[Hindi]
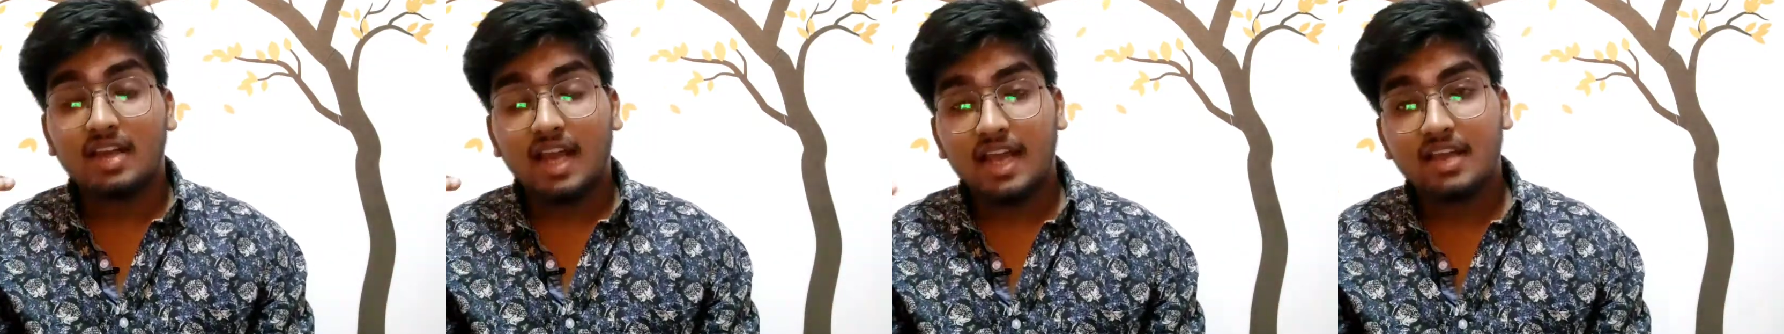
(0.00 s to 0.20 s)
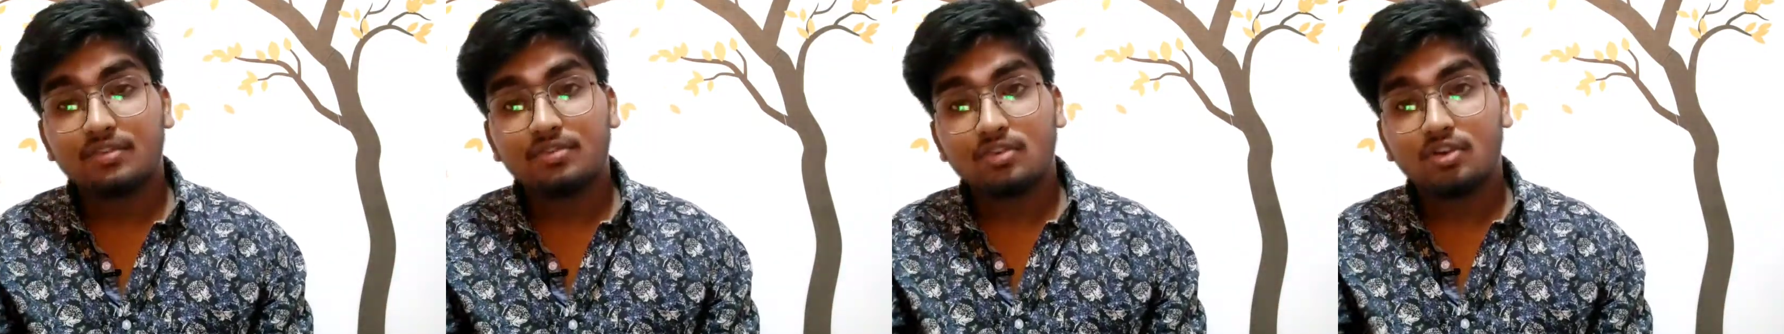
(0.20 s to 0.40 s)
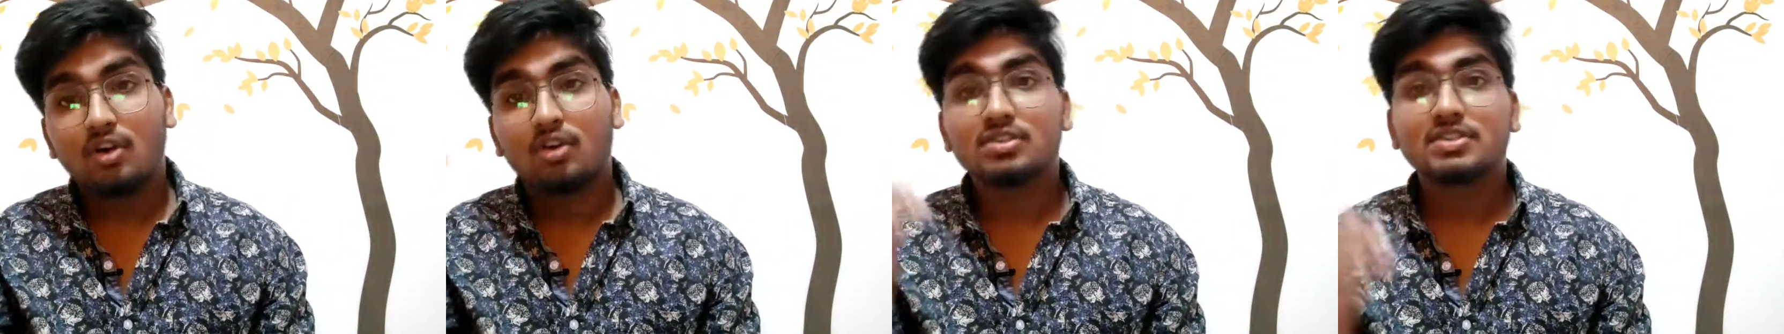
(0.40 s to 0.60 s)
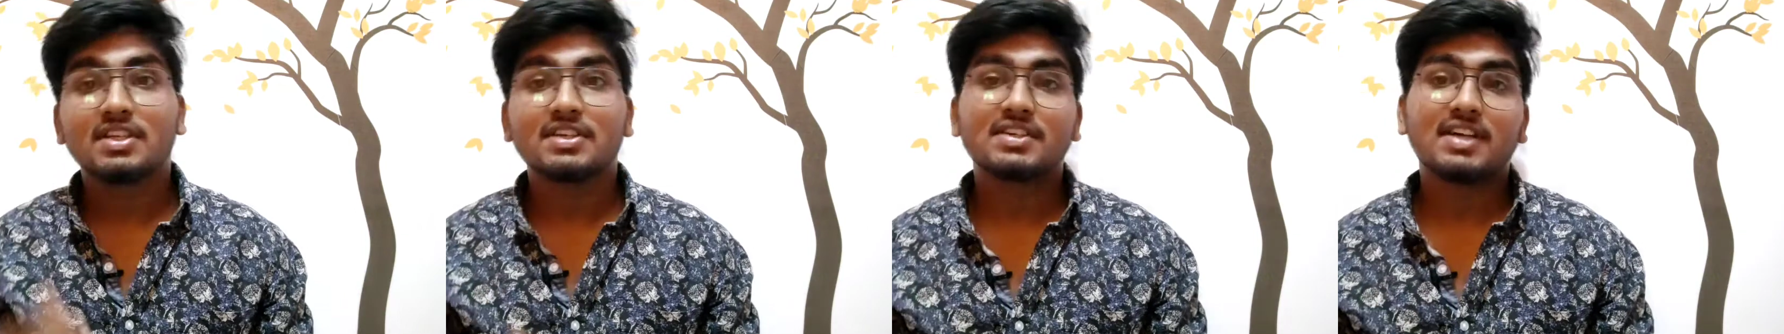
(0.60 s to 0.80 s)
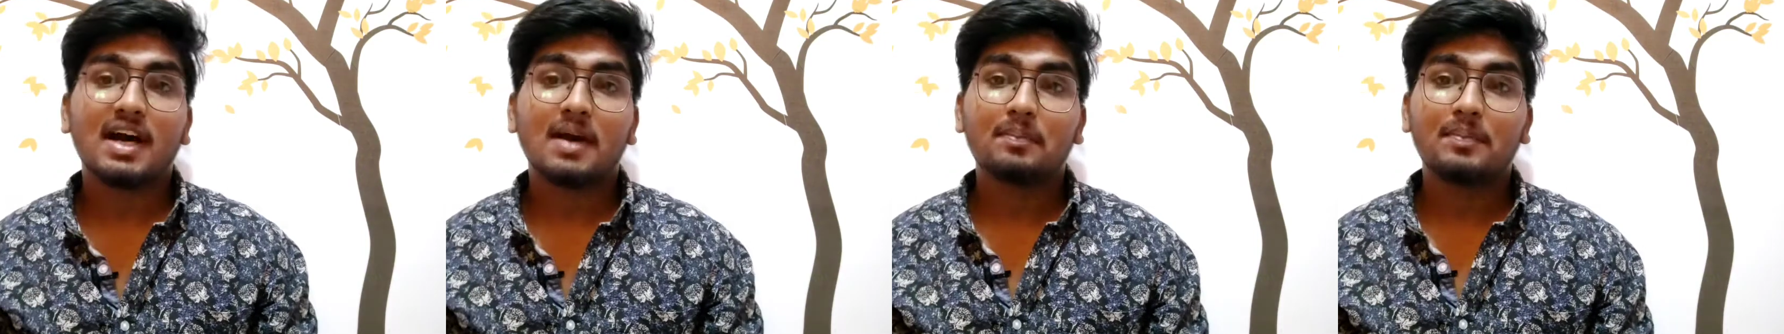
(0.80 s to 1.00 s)
लाइफ लॉन्ग
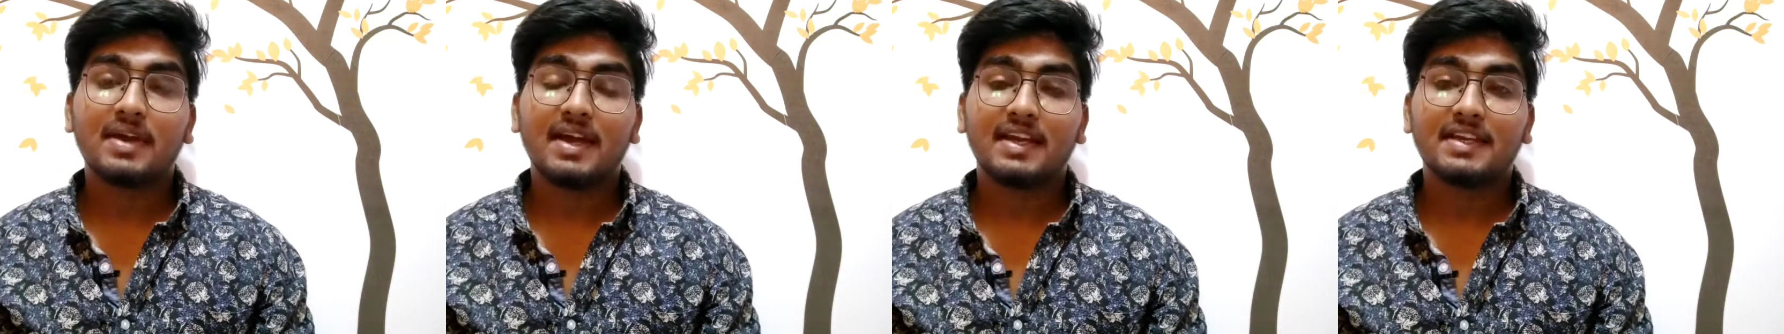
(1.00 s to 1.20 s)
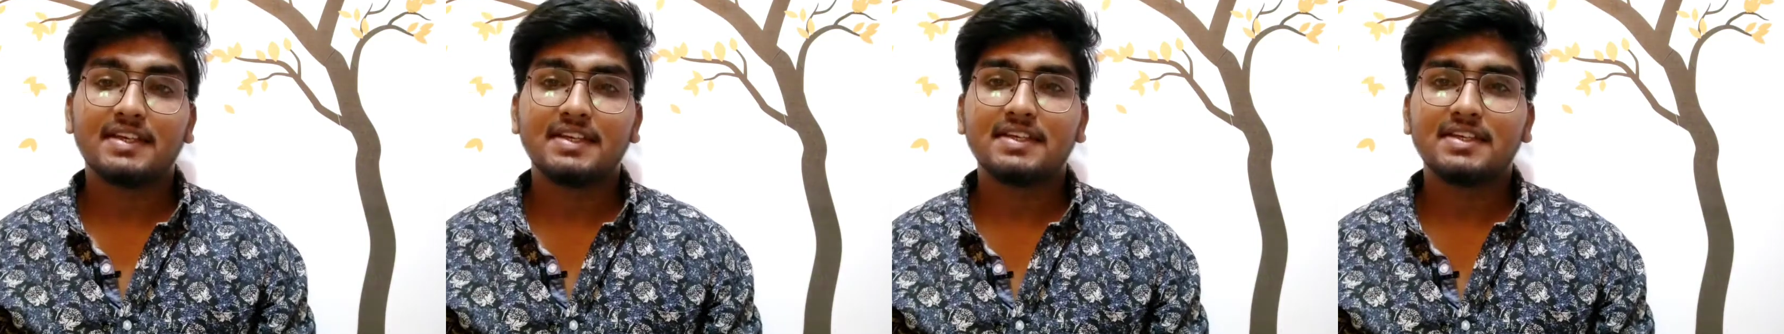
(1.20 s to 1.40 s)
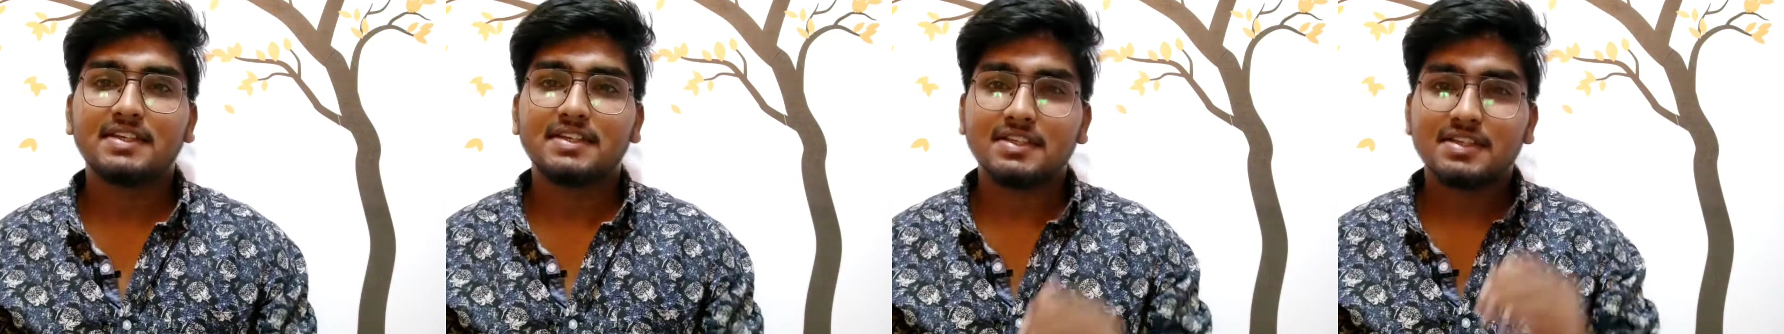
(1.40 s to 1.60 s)
तक काम में आएंगी